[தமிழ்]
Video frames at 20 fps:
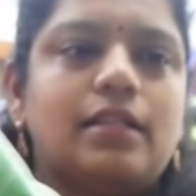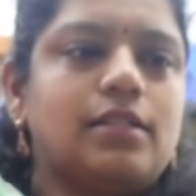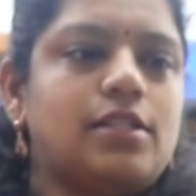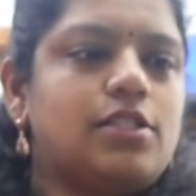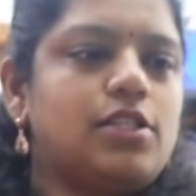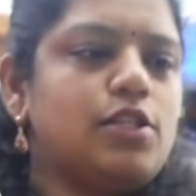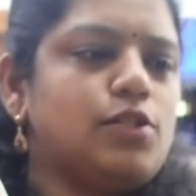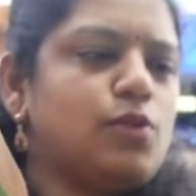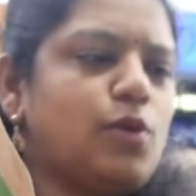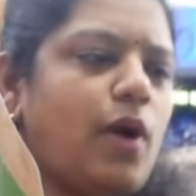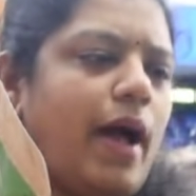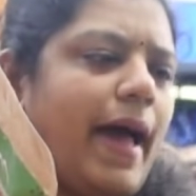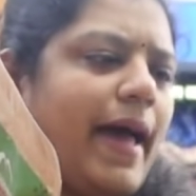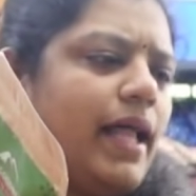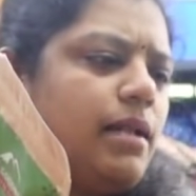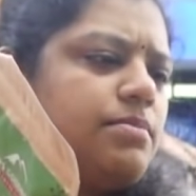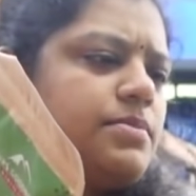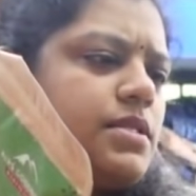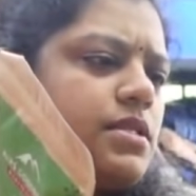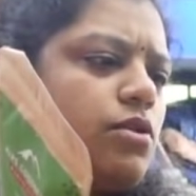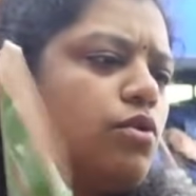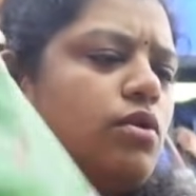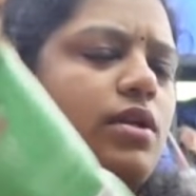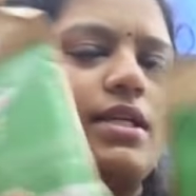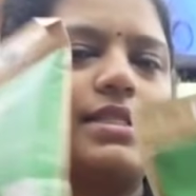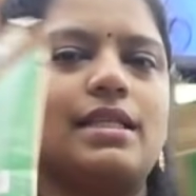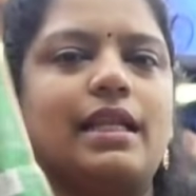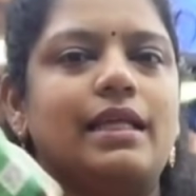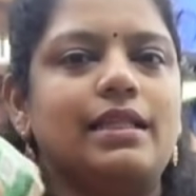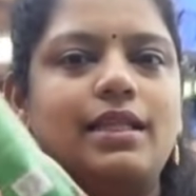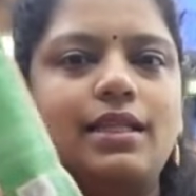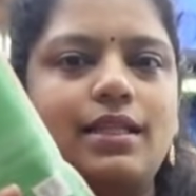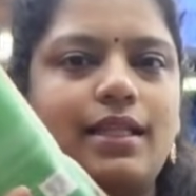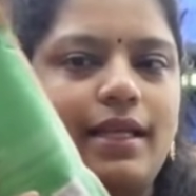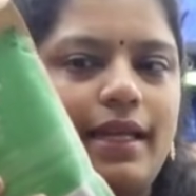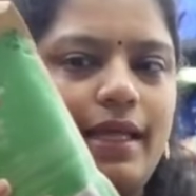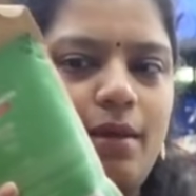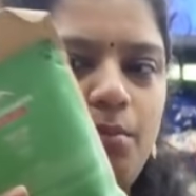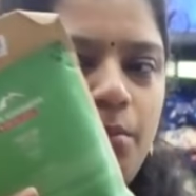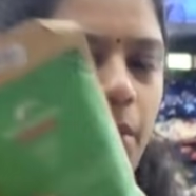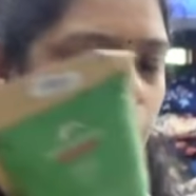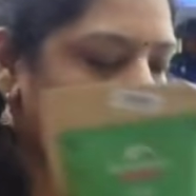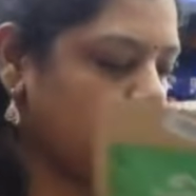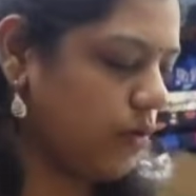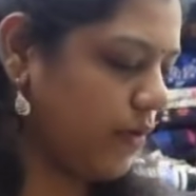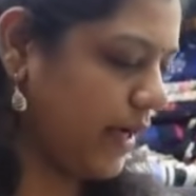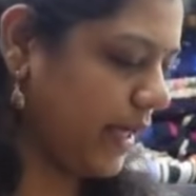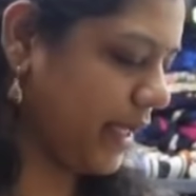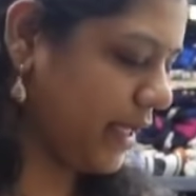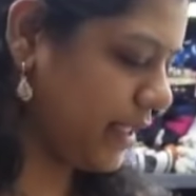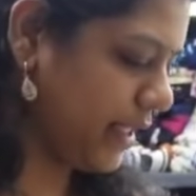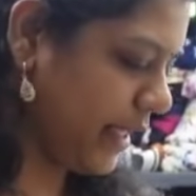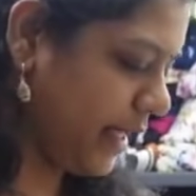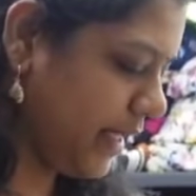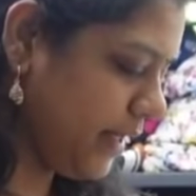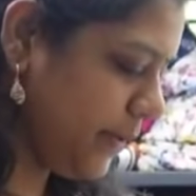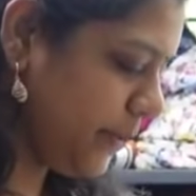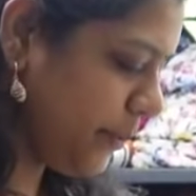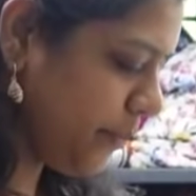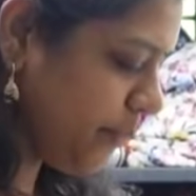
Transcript: இருந்துச்சு ஸோ ஆப்ஸ் குட்னஸ்லேருந்து இந்த நீம் பவுடர் வாங்கியிருந்தேன்